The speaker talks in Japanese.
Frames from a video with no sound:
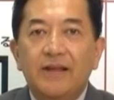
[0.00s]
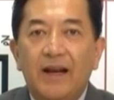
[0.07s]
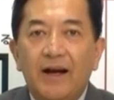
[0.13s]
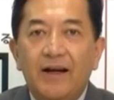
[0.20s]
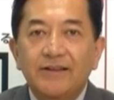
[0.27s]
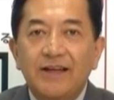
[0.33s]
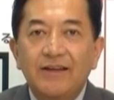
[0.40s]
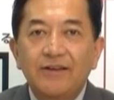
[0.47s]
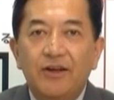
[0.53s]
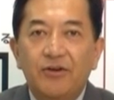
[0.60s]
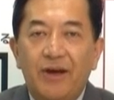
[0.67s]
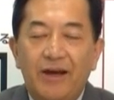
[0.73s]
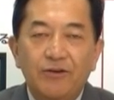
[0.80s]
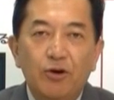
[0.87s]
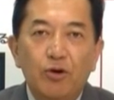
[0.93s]
田中
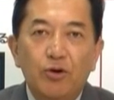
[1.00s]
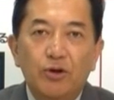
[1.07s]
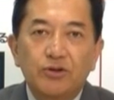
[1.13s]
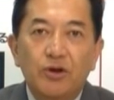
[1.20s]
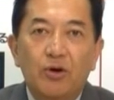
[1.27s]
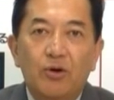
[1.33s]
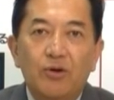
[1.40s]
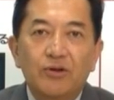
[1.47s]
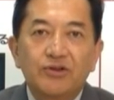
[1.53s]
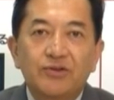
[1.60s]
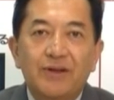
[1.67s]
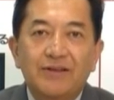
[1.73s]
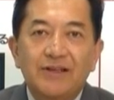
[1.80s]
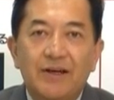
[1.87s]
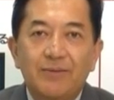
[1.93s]
チャンネルへようこそお越し
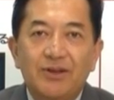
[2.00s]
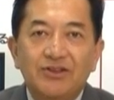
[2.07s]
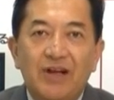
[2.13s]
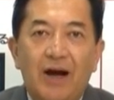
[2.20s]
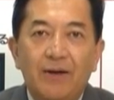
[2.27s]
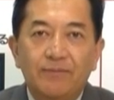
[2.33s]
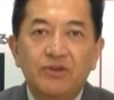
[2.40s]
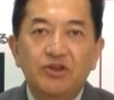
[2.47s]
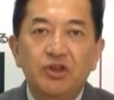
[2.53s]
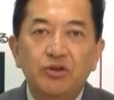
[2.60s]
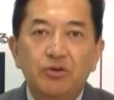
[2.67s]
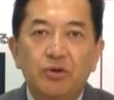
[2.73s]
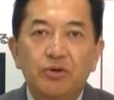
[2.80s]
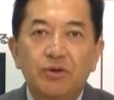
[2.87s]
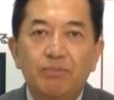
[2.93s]
くださいました
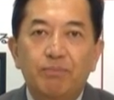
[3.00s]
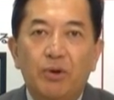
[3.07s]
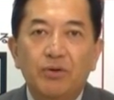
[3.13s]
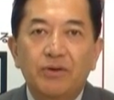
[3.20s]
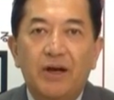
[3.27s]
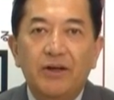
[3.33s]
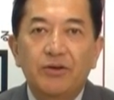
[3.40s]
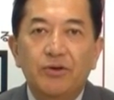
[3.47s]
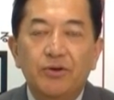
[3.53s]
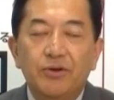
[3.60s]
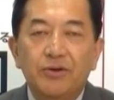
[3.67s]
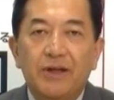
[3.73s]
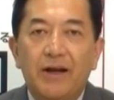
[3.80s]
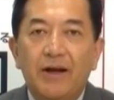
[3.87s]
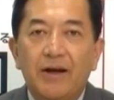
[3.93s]
新党日本代
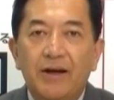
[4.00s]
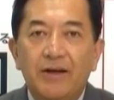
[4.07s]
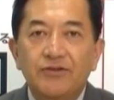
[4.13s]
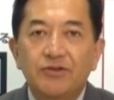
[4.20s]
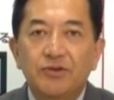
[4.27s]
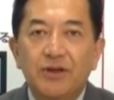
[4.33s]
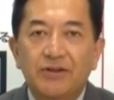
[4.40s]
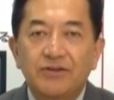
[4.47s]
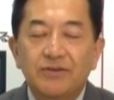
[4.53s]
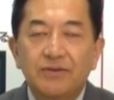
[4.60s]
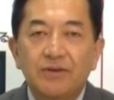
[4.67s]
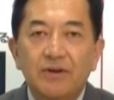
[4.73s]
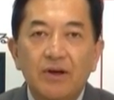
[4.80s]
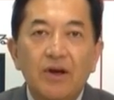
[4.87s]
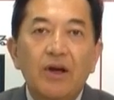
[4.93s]
表の田中康夫で
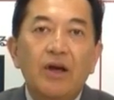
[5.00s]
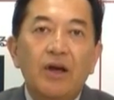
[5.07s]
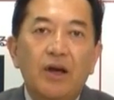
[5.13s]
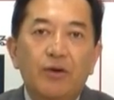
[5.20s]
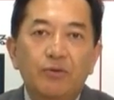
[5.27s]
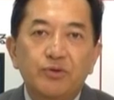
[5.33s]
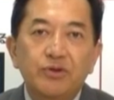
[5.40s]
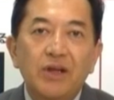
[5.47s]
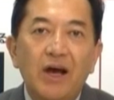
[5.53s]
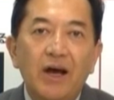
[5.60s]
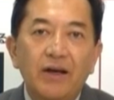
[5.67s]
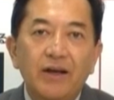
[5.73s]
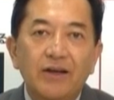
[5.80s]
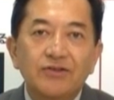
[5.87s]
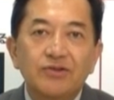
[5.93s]
す福
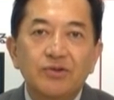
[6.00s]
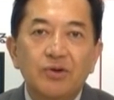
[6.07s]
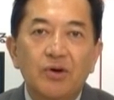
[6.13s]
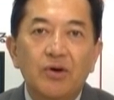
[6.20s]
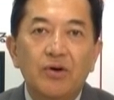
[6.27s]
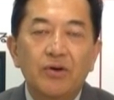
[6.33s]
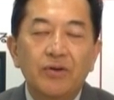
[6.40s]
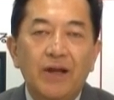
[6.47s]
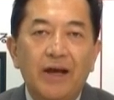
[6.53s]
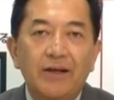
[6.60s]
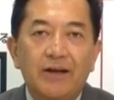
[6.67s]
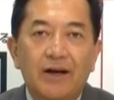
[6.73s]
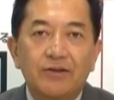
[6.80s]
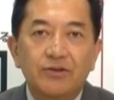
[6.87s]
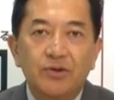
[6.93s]
田康夫
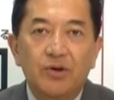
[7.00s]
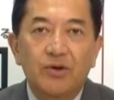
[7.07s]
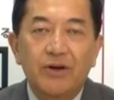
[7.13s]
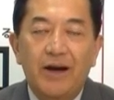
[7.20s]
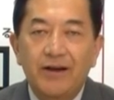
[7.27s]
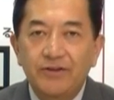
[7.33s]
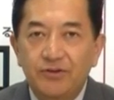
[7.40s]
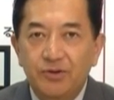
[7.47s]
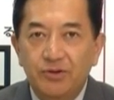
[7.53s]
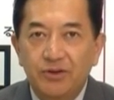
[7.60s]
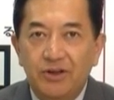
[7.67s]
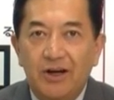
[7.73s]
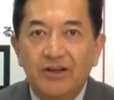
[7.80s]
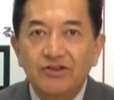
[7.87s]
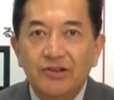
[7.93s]
内閣の改造
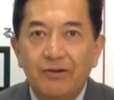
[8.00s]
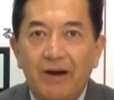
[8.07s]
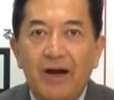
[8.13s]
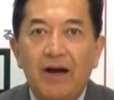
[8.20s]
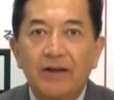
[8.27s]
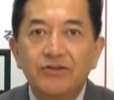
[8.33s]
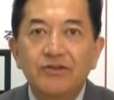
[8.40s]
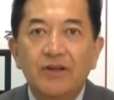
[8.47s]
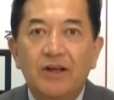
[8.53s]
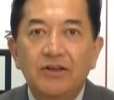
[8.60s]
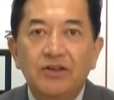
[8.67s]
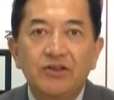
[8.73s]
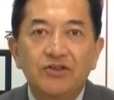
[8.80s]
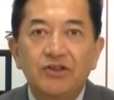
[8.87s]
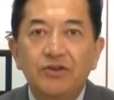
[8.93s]
に関してはすで
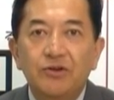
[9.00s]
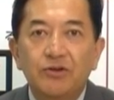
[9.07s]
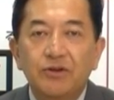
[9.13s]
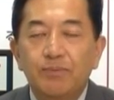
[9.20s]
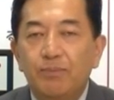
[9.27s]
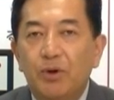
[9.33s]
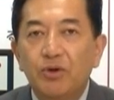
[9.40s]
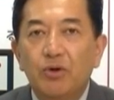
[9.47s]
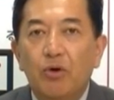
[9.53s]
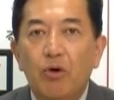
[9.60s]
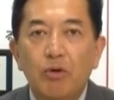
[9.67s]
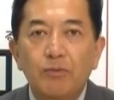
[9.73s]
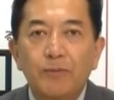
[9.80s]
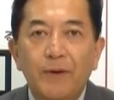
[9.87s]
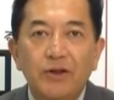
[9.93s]
に新党日本の
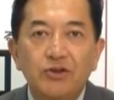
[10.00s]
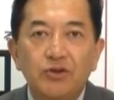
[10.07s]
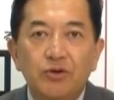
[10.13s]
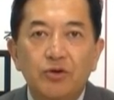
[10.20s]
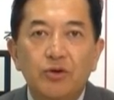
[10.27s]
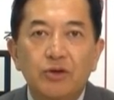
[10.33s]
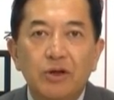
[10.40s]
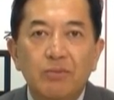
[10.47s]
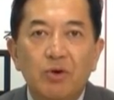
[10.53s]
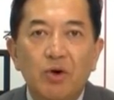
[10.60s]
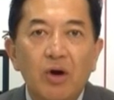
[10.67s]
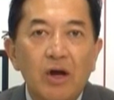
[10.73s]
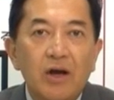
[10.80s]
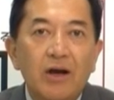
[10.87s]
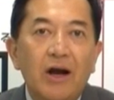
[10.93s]
ホームページの方で
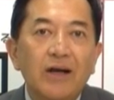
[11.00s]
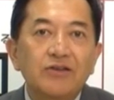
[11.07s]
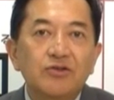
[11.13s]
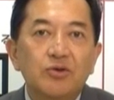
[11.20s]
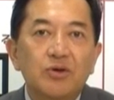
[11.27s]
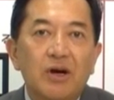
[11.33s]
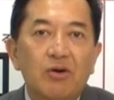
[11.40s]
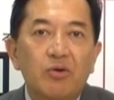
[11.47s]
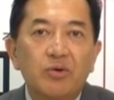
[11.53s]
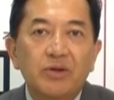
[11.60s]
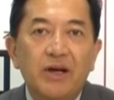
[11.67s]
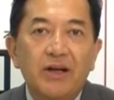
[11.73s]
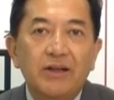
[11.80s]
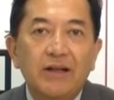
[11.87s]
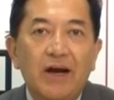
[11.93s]
も改造が行
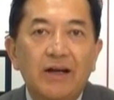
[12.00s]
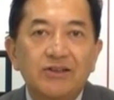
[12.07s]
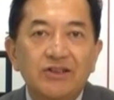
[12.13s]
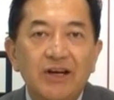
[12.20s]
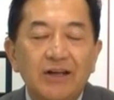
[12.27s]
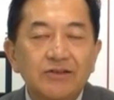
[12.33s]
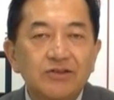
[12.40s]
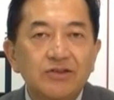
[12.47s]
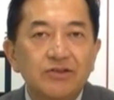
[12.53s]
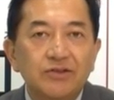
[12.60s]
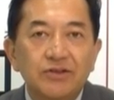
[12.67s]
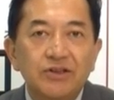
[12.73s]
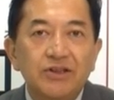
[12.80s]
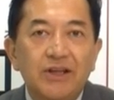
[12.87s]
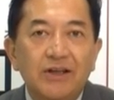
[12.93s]
われた8月
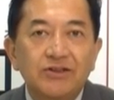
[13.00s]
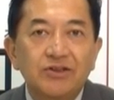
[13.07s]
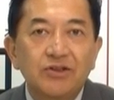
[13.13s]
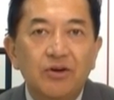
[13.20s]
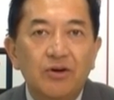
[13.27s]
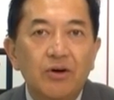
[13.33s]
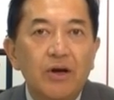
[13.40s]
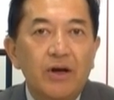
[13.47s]
1日の、